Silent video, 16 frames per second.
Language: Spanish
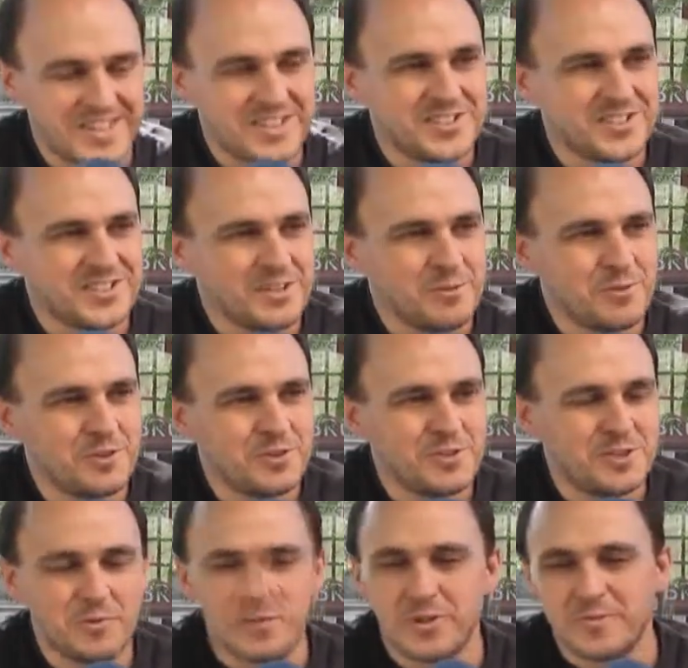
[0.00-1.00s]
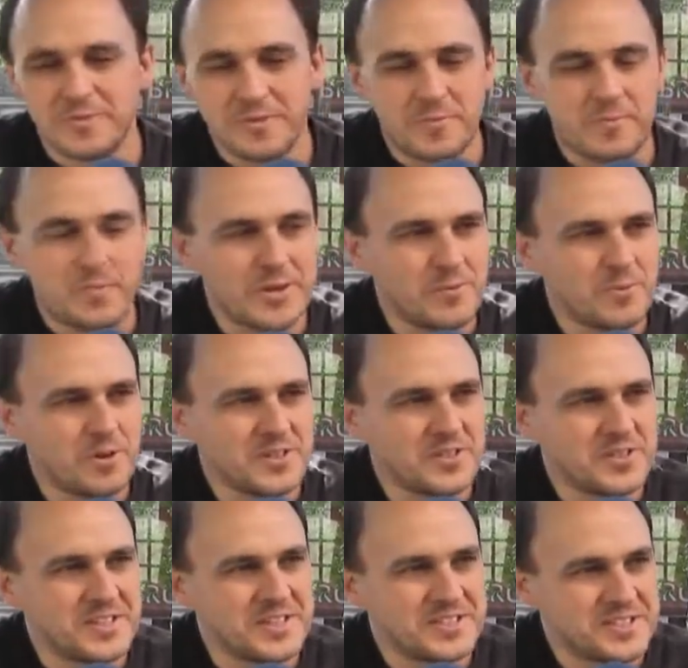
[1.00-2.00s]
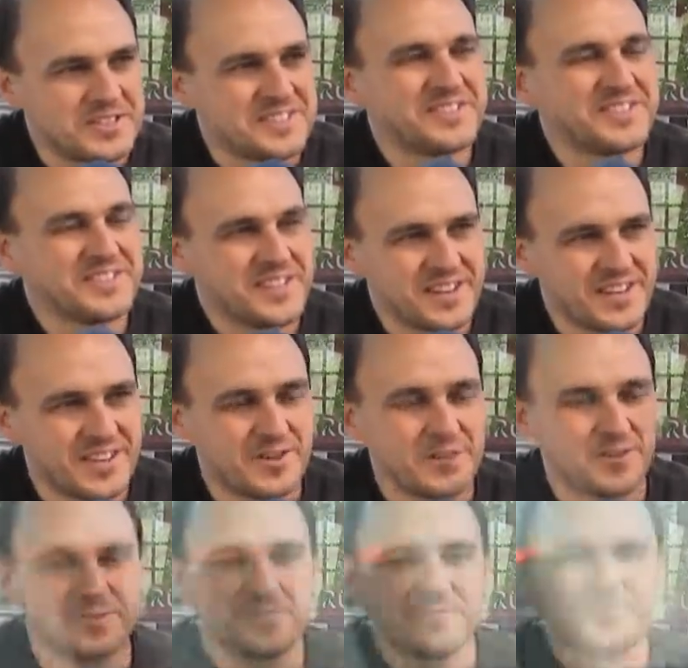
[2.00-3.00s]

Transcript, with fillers: Gracias a vos y bueno, esperemos que siga así. Te agradezco.